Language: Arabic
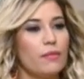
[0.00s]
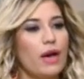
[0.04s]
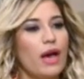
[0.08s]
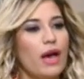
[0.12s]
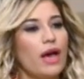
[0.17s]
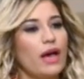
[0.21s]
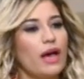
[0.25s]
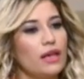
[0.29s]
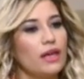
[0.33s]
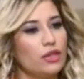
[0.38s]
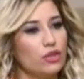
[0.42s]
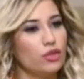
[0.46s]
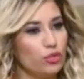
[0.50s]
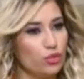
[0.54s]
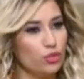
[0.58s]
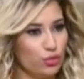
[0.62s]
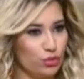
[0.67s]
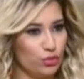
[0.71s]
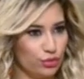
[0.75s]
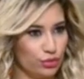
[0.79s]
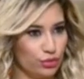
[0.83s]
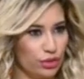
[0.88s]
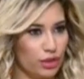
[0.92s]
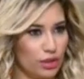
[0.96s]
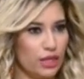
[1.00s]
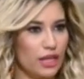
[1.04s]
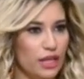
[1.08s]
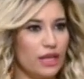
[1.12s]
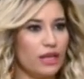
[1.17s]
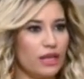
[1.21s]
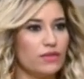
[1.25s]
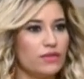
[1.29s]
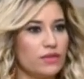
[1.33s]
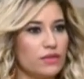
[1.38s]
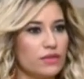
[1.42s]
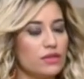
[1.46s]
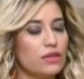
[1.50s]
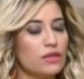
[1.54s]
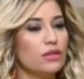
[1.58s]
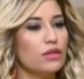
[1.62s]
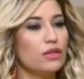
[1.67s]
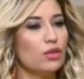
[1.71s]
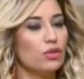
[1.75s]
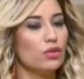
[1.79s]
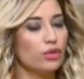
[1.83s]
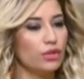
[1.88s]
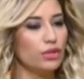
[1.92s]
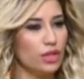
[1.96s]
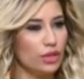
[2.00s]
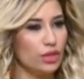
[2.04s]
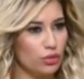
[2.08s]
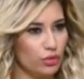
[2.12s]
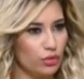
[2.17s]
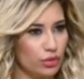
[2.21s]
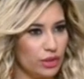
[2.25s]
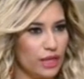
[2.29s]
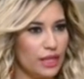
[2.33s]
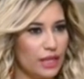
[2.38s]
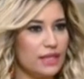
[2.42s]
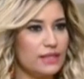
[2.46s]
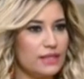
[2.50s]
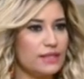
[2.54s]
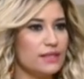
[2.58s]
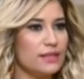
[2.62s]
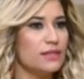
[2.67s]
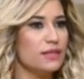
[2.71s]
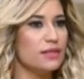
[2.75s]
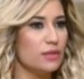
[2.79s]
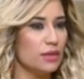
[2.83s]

مع الدهون اللي هي افرازات الغده الدهنيه